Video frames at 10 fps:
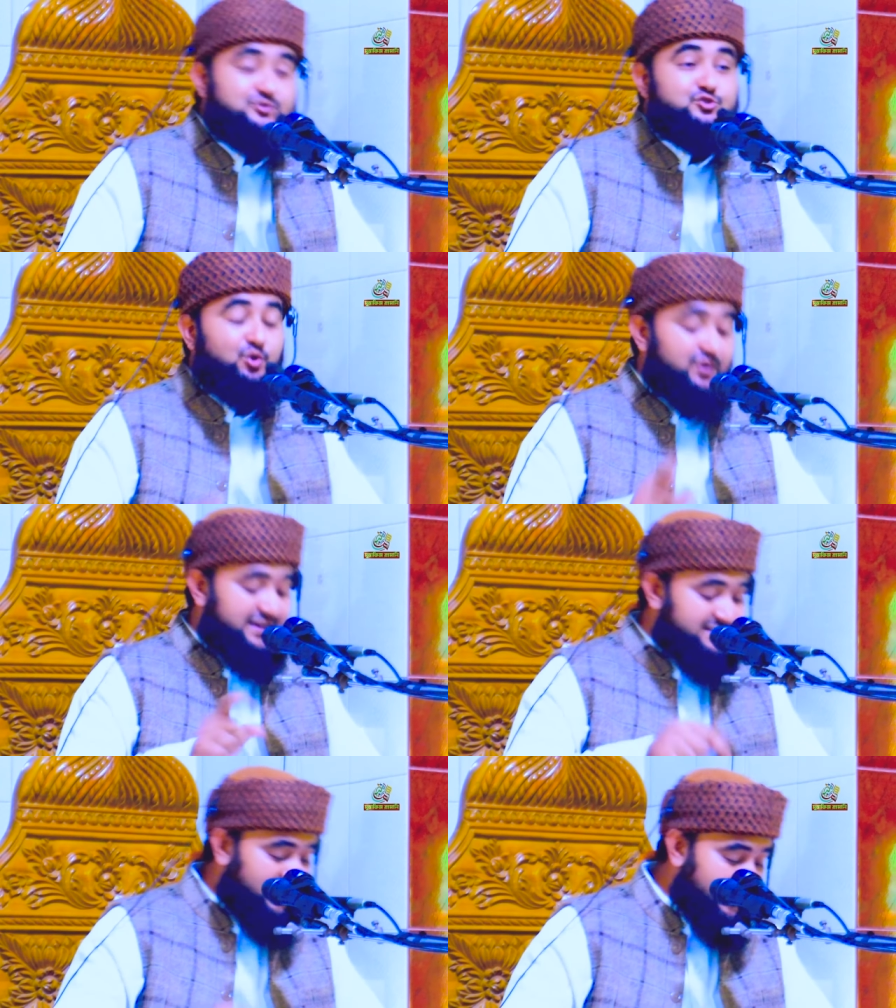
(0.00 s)
জোহরের
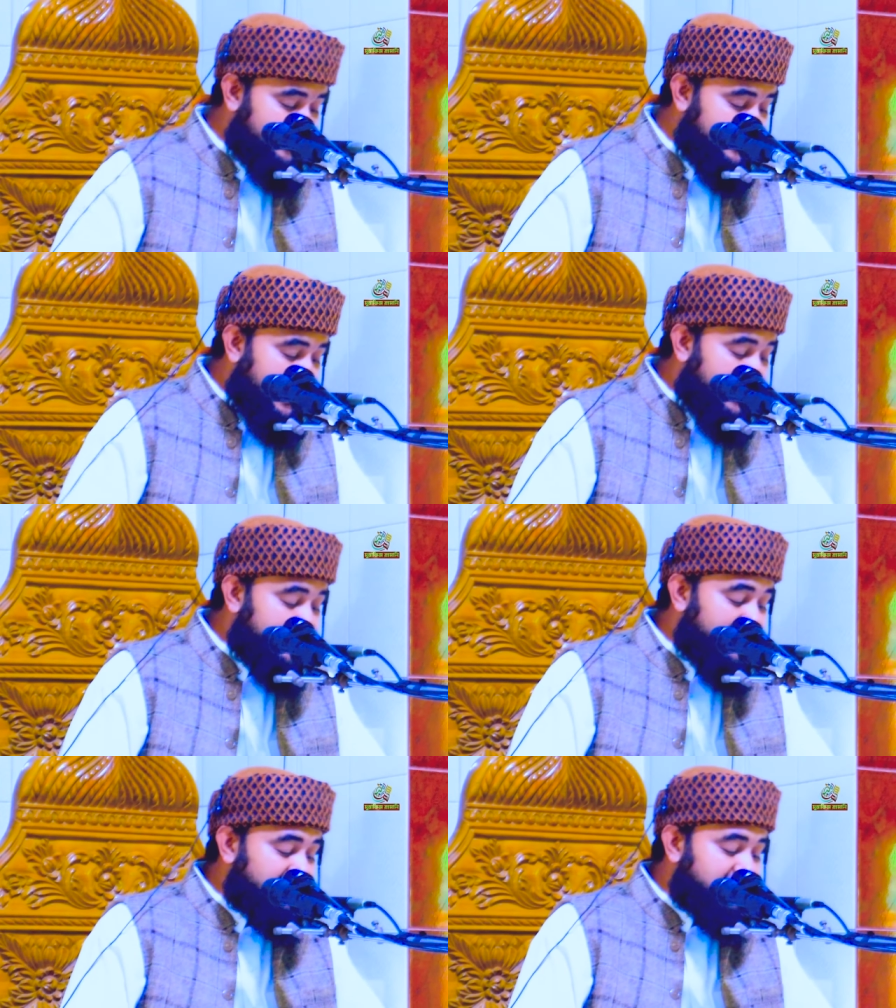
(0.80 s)
সালাদ আর
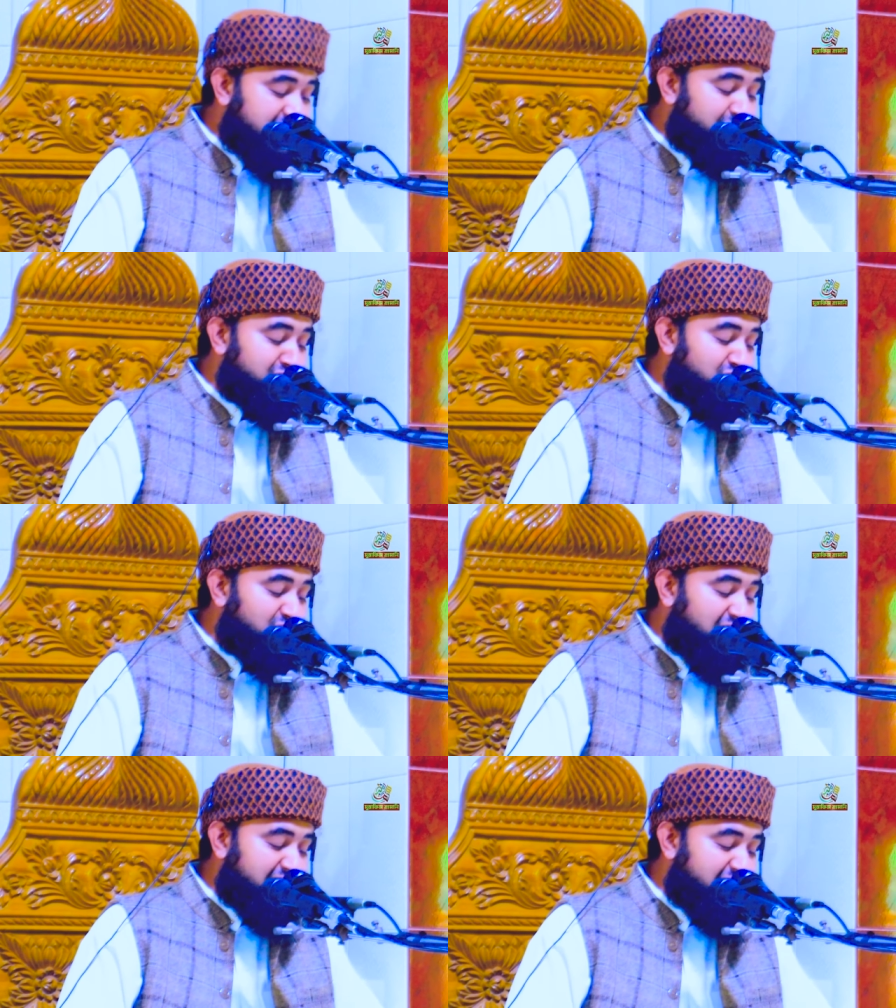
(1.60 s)
রাত্রির
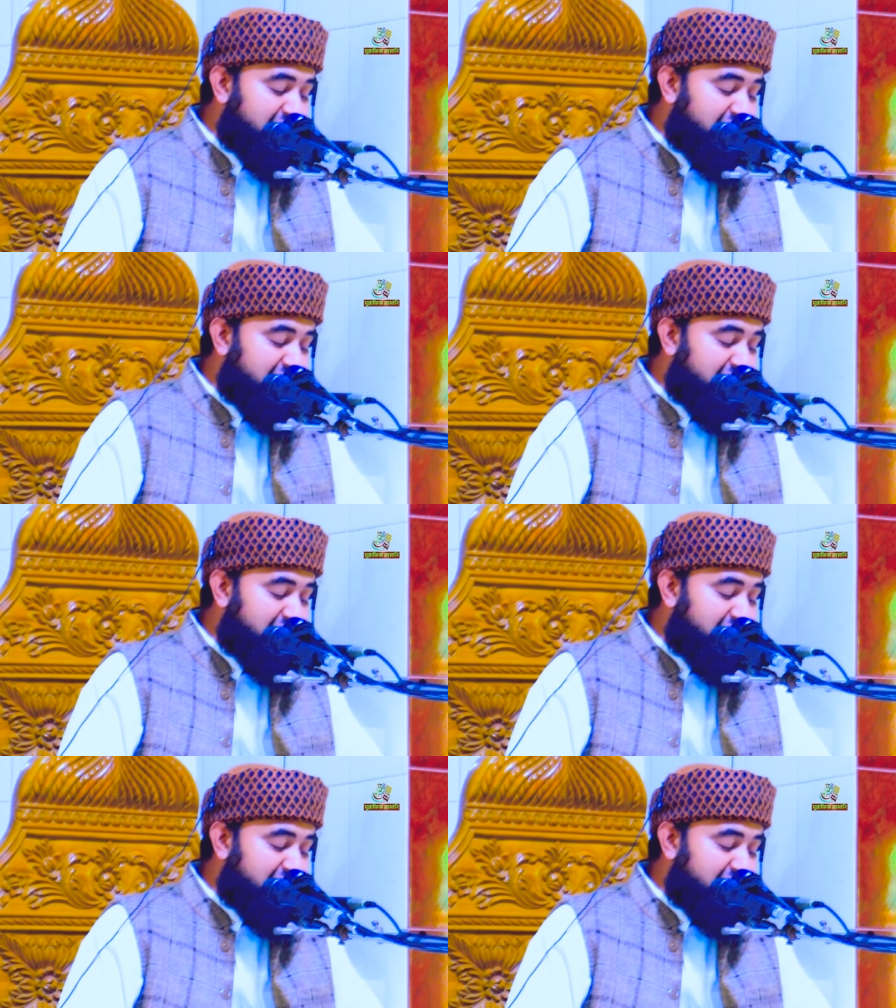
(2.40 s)
অন্ধকারে